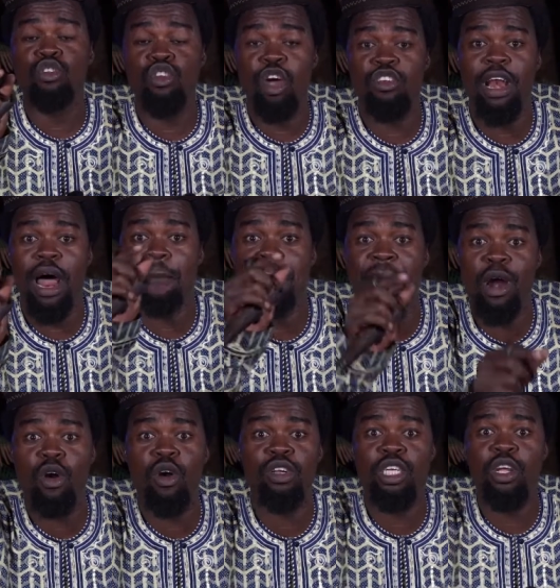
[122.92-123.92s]
l'auteur de la
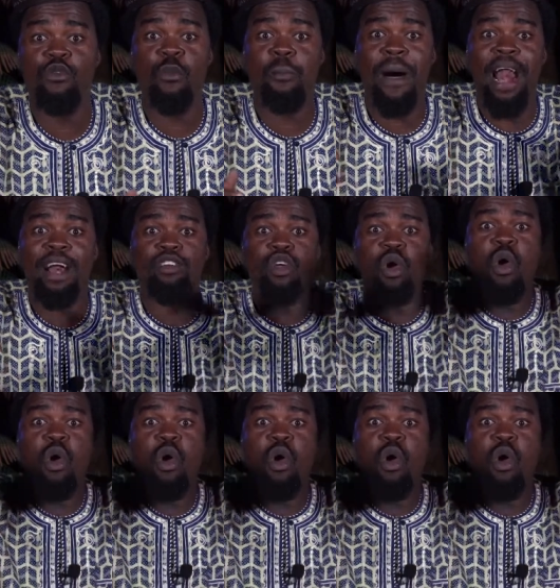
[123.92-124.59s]
parole. Je vous parle